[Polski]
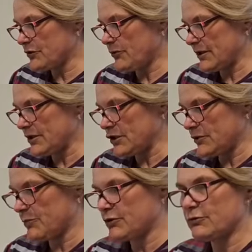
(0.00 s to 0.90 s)
dokładnie,
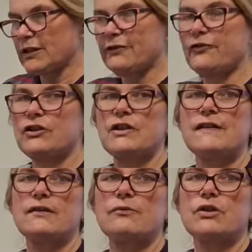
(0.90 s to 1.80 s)
żeby tutaj
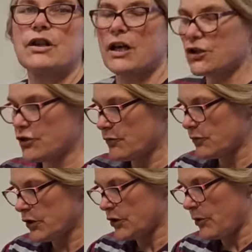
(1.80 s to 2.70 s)
wycisnąć
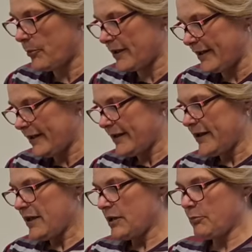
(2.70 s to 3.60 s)
każdą kroplę,
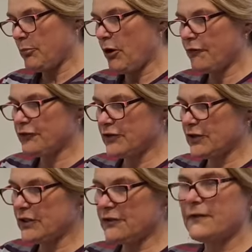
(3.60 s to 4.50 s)
bo w
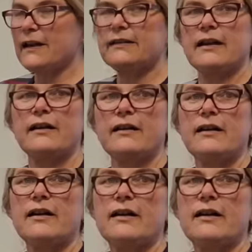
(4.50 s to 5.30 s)
tych kwiatach